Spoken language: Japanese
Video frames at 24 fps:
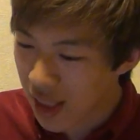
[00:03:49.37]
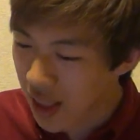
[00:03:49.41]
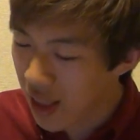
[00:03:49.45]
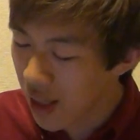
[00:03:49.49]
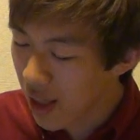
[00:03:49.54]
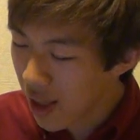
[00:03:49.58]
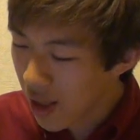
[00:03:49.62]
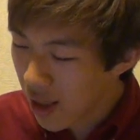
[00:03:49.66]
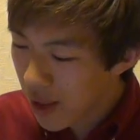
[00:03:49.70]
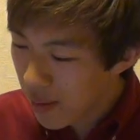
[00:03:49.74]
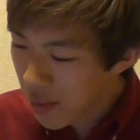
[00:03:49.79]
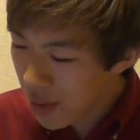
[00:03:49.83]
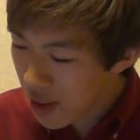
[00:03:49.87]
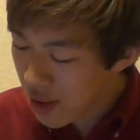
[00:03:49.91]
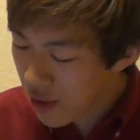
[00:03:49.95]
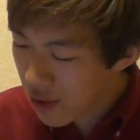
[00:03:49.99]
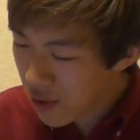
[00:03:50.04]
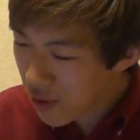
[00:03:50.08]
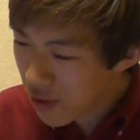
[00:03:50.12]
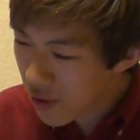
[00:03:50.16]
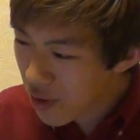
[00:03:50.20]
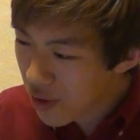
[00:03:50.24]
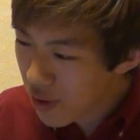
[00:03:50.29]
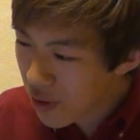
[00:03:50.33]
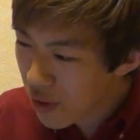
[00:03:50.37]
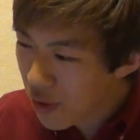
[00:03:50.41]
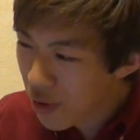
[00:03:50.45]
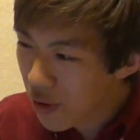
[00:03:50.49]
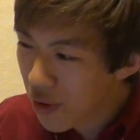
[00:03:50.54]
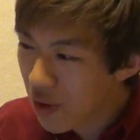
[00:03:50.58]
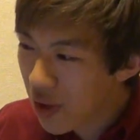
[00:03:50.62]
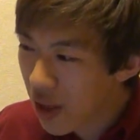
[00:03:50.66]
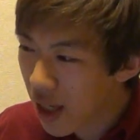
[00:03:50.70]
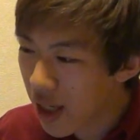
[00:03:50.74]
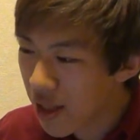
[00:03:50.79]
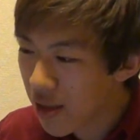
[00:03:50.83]
で、まあ、その
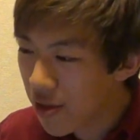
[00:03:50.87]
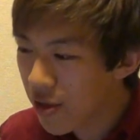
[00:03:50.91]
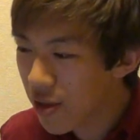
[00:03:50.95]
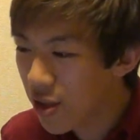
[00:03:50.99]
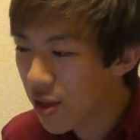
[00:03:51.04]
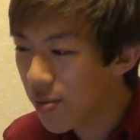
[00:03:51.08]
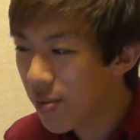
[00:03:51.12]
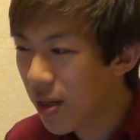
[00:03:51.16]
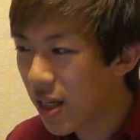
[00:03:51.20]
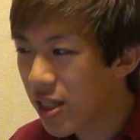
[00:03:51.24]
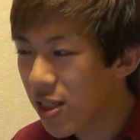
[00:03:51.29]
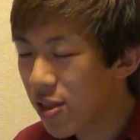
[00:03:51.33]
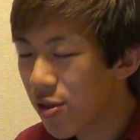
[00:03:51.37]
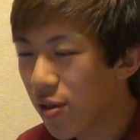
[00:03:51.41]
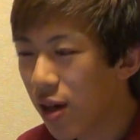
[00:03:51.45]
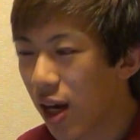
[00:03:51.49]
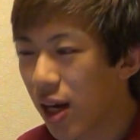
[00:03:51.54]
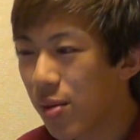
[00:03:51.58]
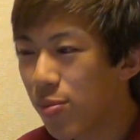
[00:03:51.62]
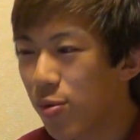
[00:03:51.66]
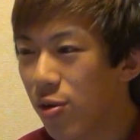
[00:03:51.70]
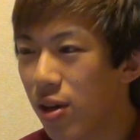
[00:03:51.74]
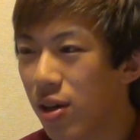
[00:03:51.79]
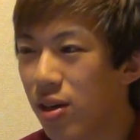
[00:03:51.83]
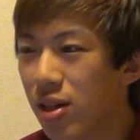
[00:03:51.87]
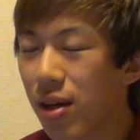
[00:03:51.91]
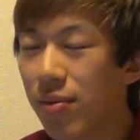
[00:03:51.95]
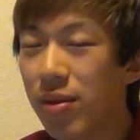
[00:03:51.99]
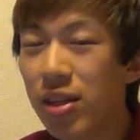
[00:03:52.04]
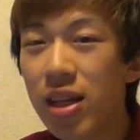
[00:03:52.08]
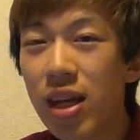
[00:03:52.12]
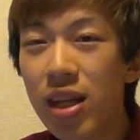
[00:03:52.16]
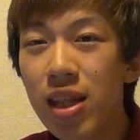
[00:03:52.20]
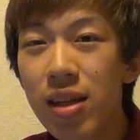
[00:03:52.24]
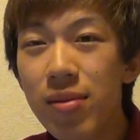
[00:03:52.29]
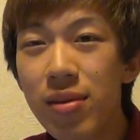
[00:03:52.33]
頃から YouTube は一応金儲けのた
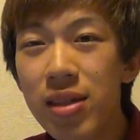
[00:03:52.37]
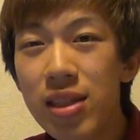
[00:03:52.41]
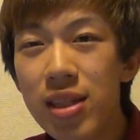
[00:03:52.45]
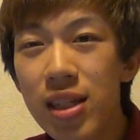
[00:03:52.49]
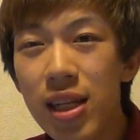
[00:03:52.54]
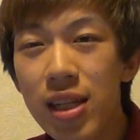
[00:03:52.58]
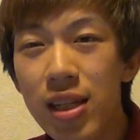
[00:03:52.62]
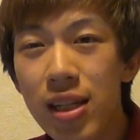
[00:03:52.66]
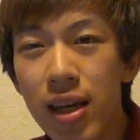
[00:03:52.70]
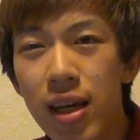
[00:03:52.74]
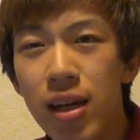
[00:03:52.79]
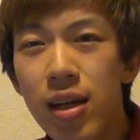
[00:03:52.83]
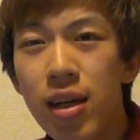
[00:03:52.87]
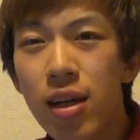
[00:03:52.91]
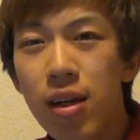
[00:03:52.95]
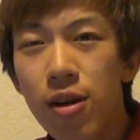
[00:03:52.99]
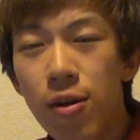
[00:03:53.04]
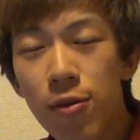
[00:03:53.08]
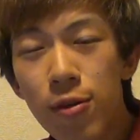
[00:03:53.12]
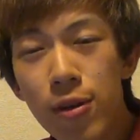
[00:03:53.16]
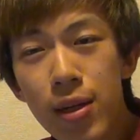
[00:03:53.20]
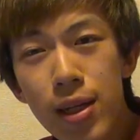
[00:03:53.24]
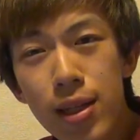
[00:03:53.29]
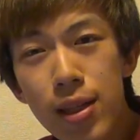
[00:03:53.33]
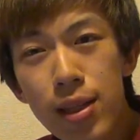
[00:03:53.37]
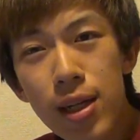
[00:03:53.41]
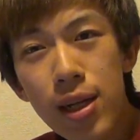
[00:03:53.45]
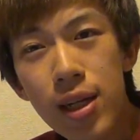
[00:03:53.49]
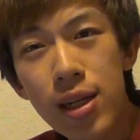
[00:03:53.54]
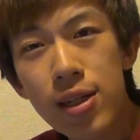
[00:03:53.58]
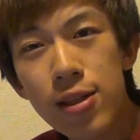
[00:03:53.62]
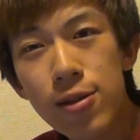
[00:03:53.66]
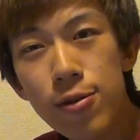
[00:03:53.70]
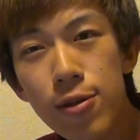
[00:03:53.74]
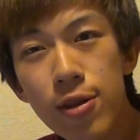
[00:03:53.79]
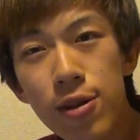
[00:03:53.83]
めにやってましたんで、これやった
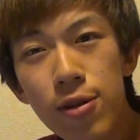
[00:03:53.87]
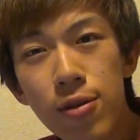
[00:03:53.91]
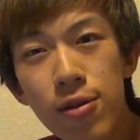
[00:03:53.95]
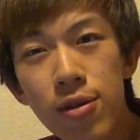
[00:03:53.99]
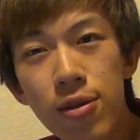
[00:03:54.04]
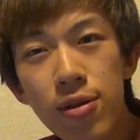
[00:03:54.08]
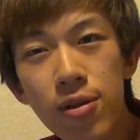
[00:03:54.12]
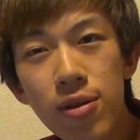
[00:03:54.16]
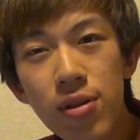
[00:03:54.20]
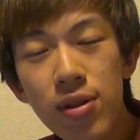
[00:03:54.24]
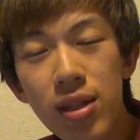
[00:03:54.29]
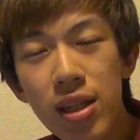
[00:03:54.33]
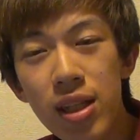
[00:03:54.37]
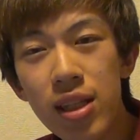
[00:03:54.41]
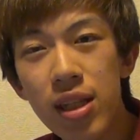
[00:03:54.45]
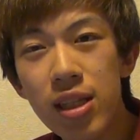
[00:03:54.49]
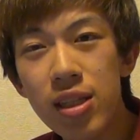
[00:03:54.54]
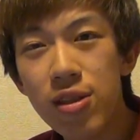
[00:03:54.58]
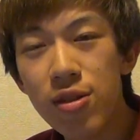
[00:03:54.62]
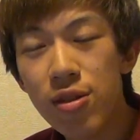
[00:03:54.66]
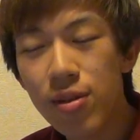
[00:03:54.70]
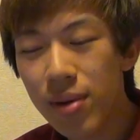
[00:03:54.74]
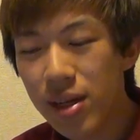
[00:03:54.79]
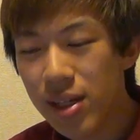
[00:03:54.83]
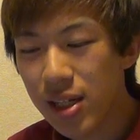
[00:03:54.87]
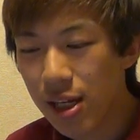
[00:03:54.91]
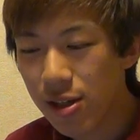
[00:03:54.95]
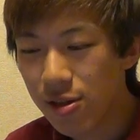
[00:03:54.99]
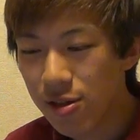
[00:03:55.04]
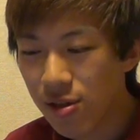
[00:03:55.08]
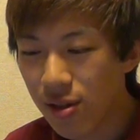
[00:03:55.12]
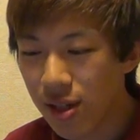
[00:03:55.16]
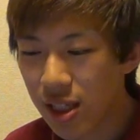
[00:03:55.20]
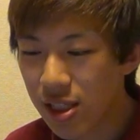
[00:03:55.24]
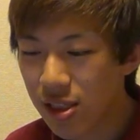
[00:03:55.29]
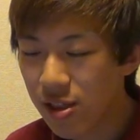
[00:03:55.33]
らきっといろいろね、鉄道マニアの
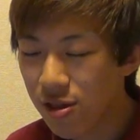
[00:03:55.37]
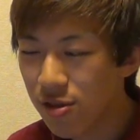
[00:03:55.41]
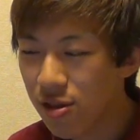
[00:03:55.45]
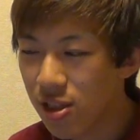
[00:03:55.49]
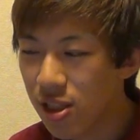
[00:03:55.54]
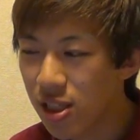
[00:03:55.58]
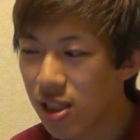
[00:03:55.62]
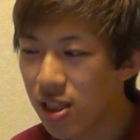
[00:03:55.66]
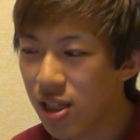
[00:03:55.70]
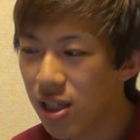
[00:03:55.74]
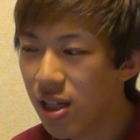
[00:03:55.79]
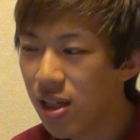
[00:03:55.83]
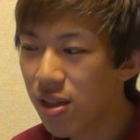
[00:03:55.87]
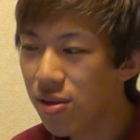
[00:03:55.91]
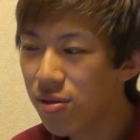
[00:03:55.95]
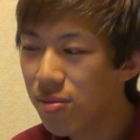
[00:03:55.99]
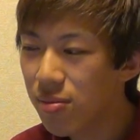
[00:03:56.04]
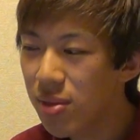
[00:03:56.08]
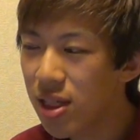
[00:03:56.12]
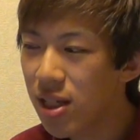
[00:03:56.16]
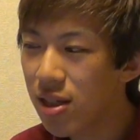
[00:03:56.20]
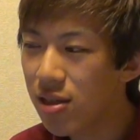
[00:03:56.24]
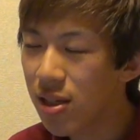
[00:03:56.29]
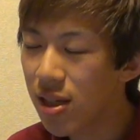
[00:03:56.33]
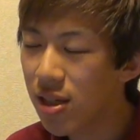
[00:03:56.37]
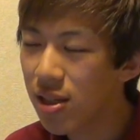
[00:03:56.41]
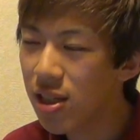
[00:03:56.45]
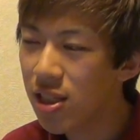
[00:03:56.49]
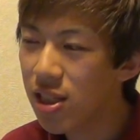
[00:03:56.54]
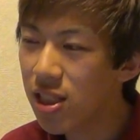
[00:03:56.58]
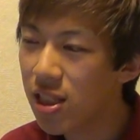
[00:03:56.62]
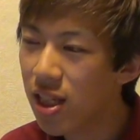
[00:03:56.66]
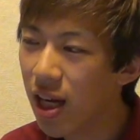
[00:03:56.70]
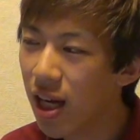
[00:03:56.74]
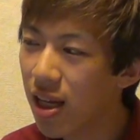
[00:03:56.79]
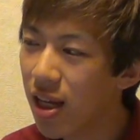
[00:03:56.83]
人たち中心にあの見てくれるに
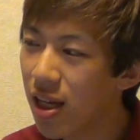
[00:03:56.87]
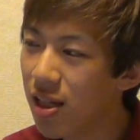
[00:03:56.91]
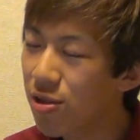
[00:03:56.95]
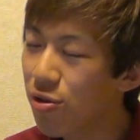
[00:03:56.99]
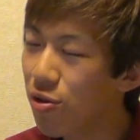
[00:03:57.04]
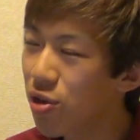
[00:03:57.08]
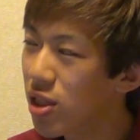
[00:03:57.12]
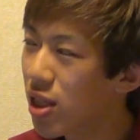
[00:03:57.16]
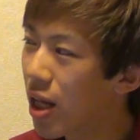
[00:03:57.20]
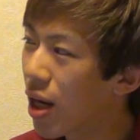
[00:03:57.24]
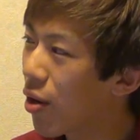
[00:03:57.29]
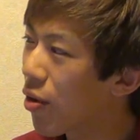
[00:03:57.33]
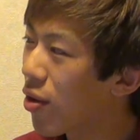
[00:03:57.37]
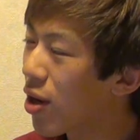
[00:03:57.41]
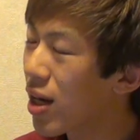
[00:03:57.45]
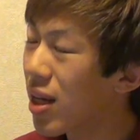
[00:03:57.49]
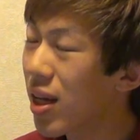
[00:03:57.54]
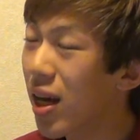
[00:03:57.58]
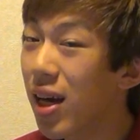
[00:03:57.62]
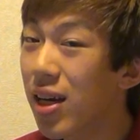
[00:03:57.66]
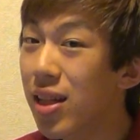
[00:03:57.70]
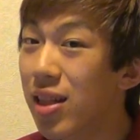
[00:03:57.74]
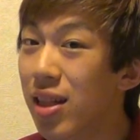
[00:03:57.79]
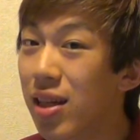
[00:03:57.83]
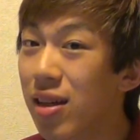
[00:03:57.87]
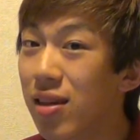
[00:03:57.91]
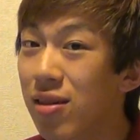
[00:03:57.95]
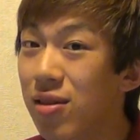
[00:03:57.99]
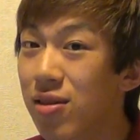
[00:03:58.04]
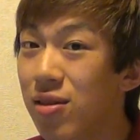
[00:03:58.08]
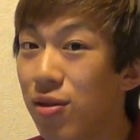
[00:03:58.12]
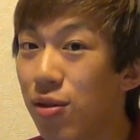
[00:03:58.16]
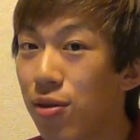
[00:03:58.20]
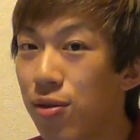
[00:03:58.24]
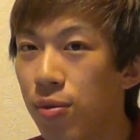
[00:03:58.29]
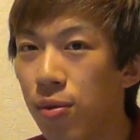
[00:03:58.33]
違いない。そしたらお金入ってく
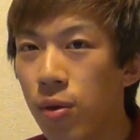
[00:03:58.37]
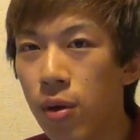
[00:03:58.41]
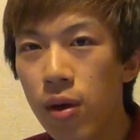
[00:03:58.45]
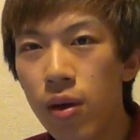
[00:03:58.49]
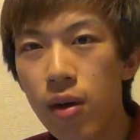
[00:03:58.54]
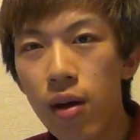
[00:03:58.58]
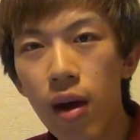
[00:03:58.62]
るぞ、と。